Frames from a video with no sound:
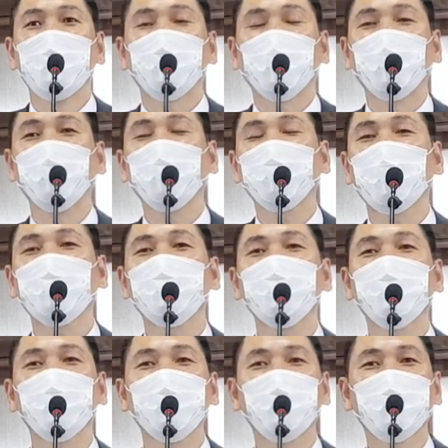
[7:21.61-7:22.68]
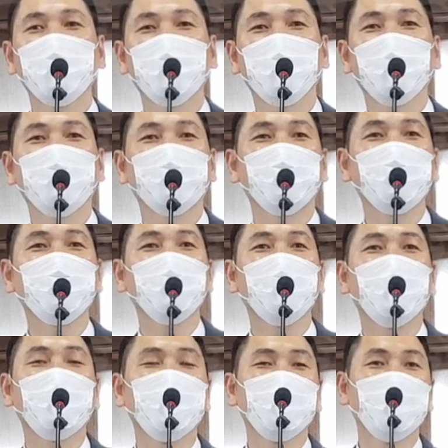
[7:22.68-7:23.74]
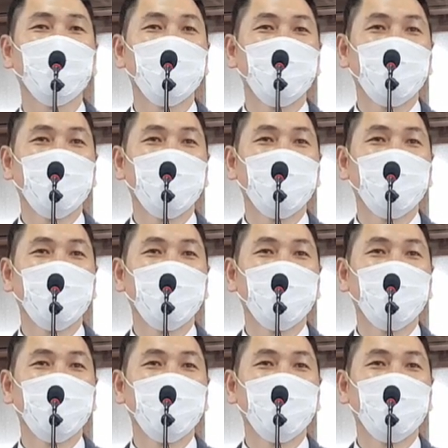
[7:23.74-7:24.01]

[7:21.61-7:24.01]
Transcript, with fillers: 전도사님인 치고 그렇게 풍성한